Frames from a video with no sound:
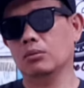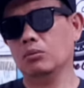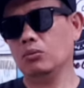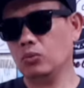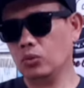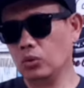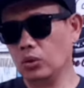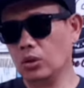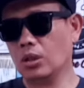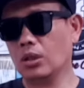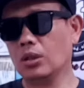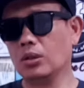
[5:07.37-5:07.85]

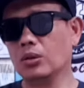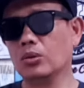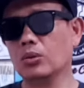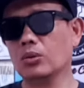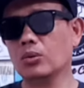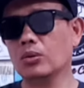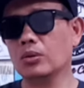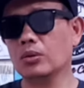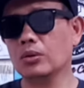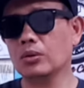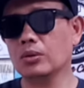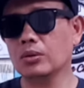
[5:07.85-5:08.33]
punya
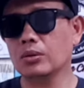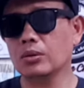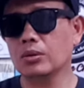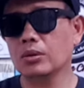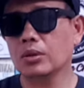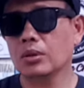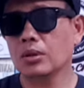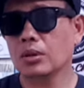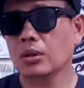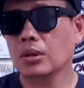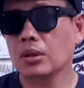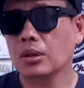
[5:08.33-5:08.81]
tuh kudu
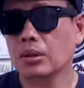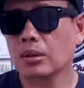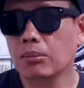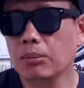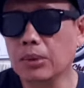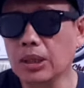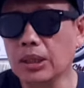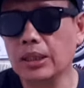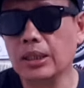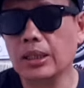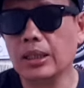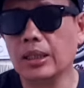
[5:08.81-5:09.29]

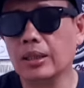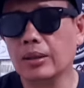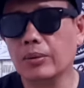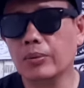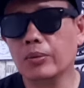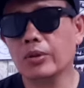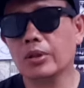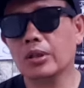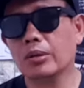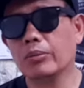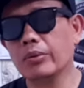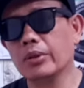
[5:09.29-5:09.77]
menang
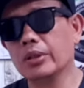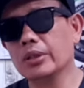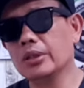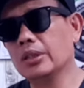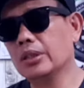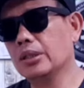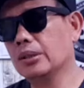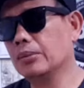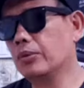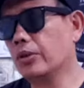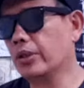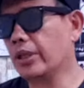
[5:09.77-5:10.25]
bukan
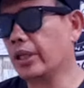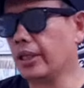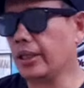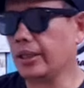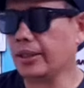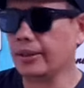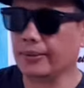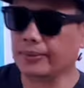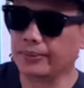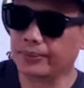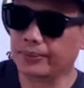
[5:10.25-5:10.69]
Persib oke